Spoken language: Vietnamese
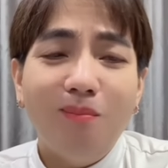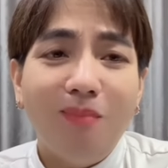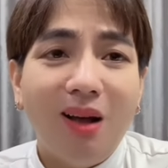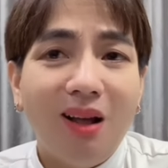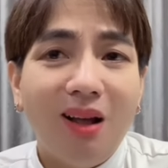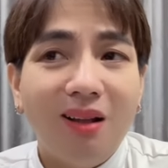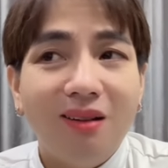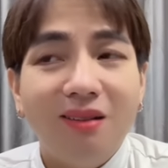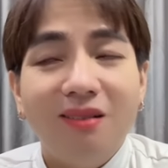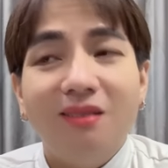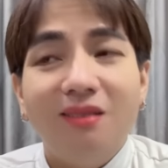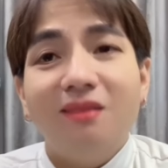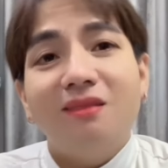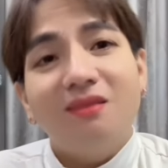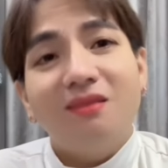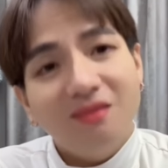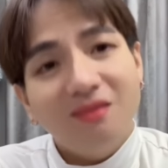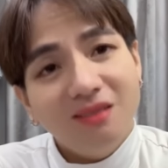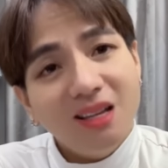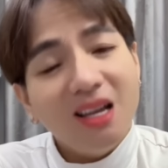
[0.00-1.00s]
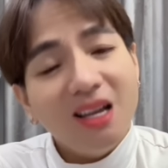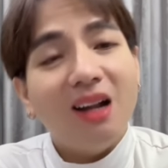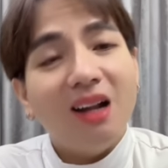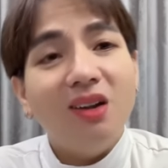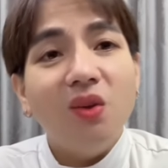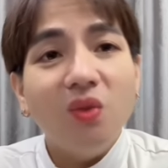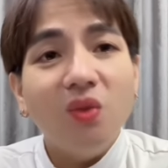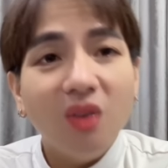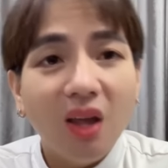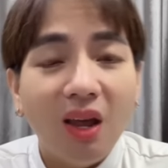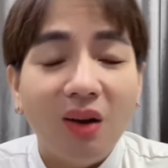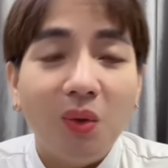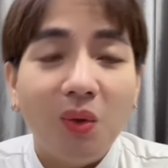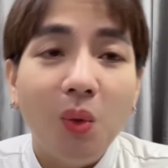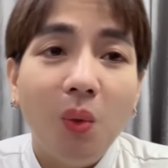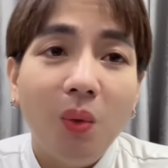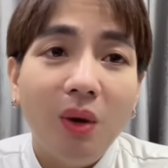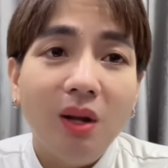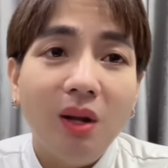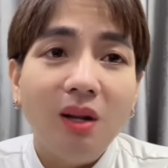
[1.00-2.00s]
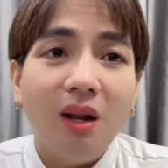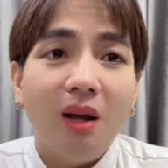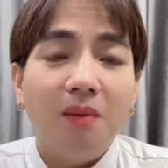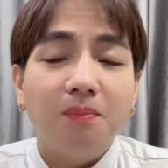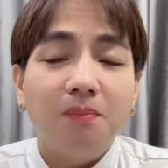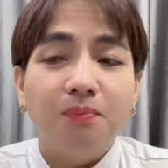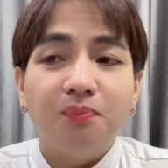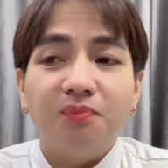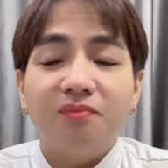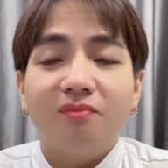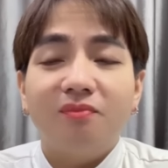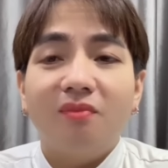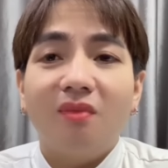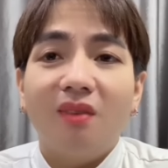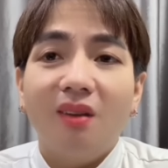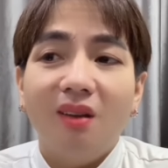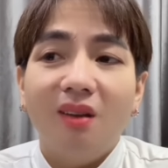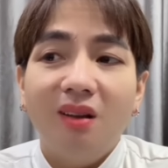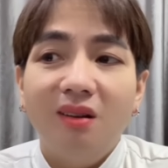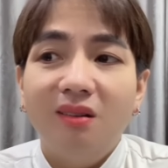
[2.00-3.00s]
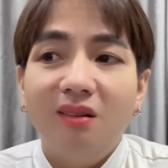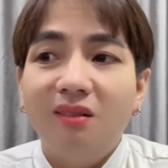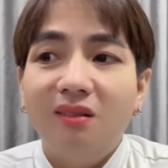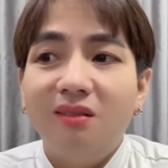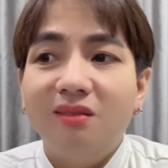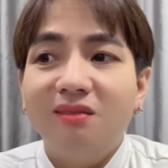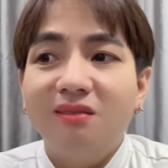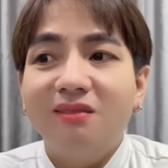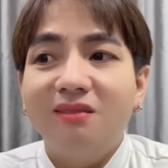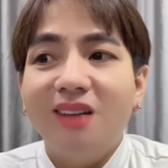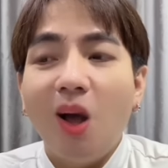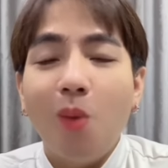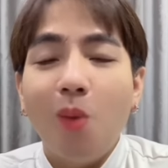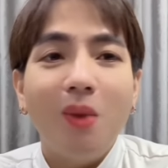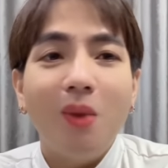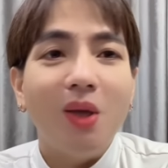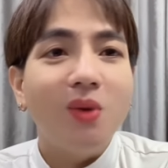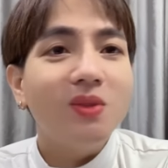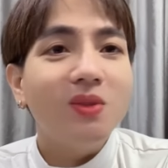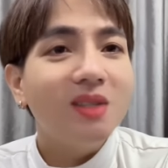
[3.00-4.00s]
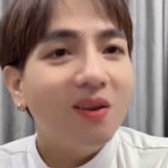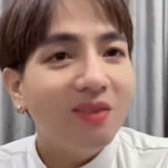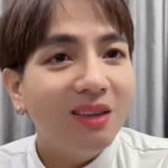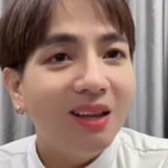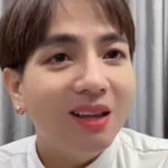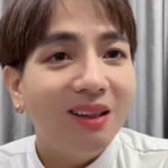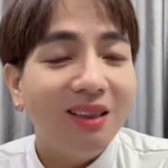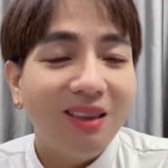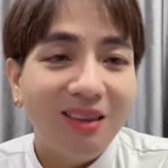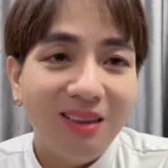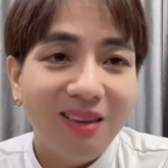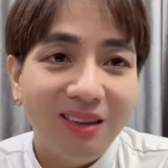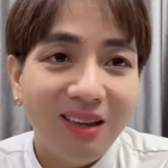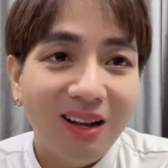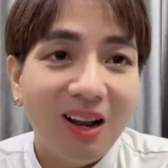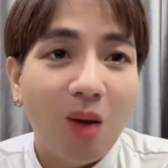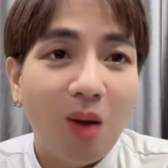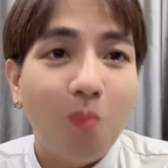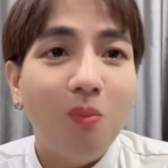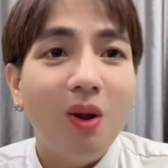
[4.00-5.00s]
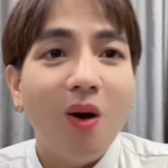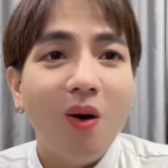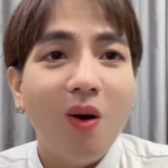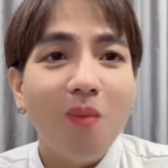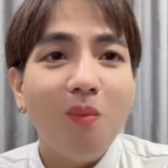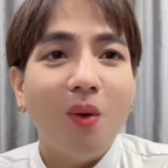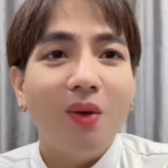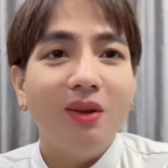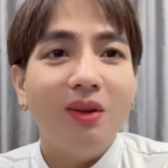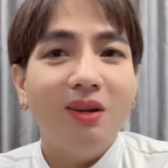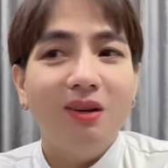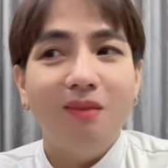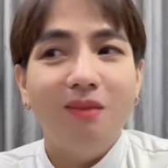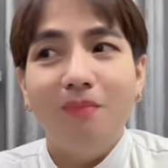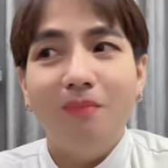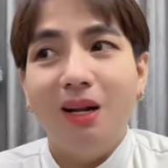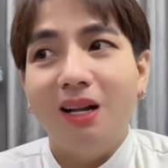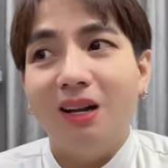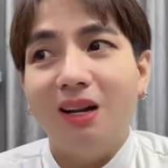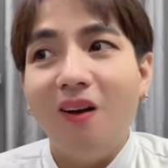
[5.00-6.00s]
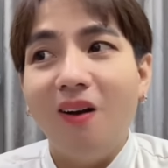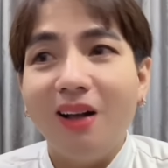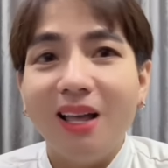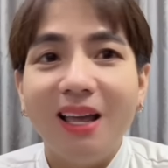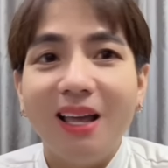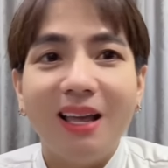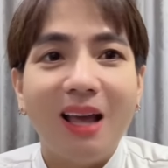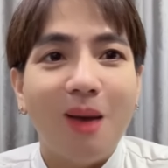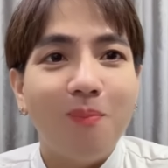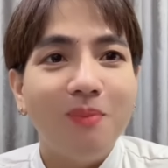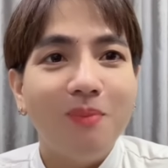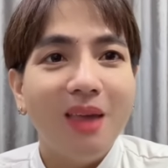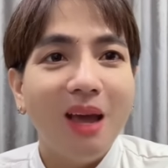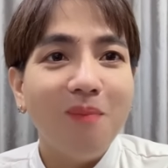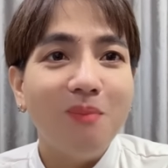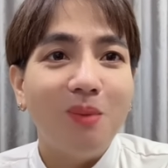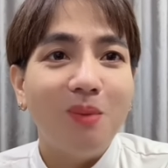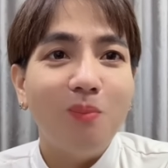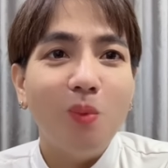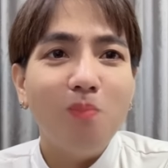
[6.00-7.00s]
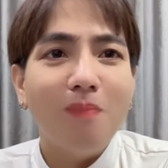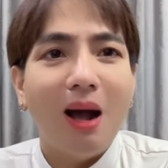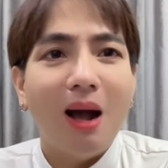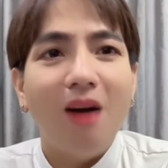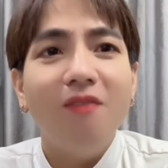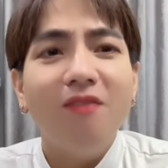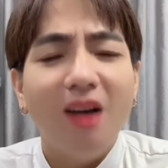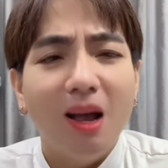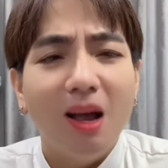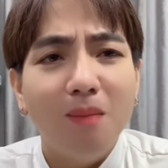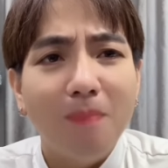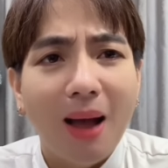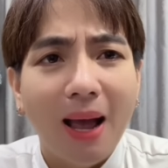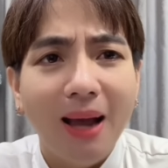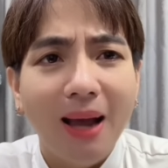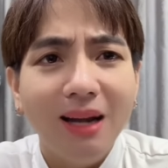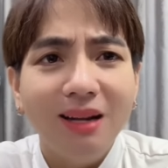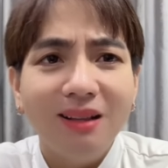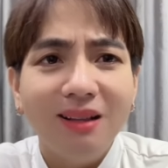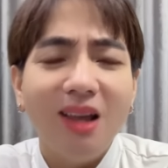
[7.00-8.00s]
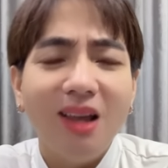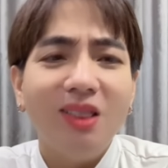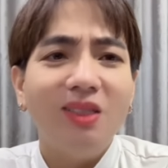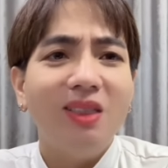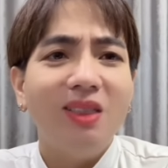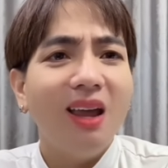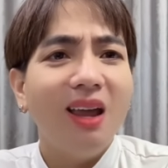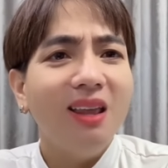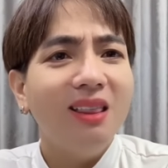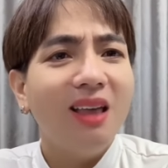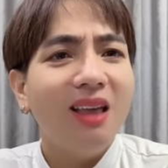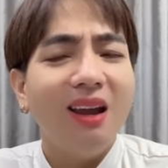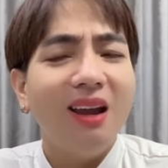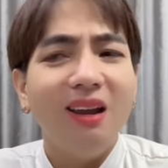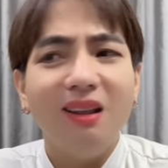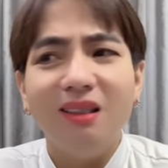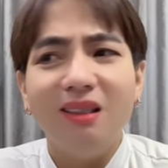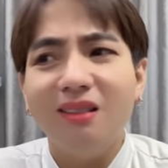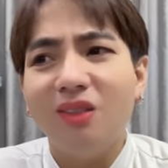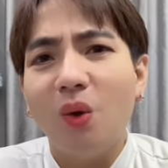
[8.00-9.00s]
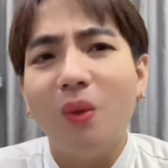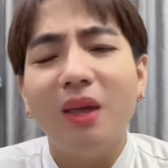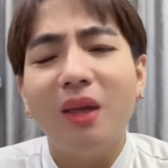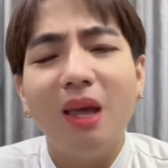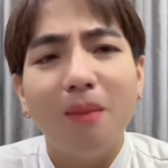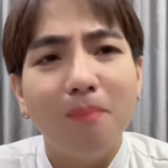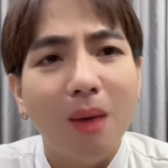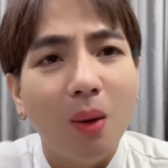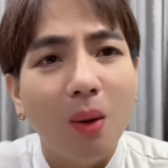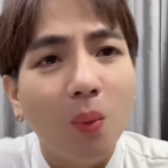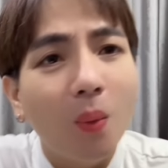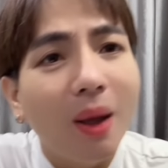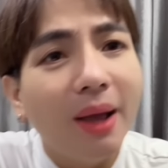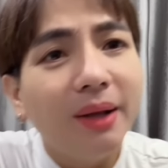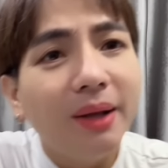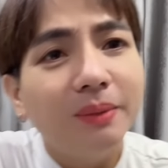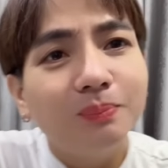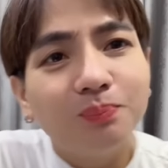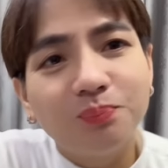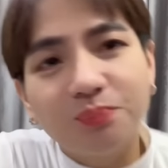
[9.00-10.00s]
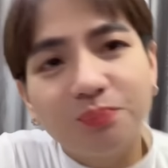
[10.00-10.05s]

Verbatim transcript: mà chứ cảnh nói thiệt luôn á là không hiểu sao nhìn nhìn hồng láo mọi người mình có cái cảm giác mình muốn bảo vệ bả thấy thấy thấy tội nghiệp bả quá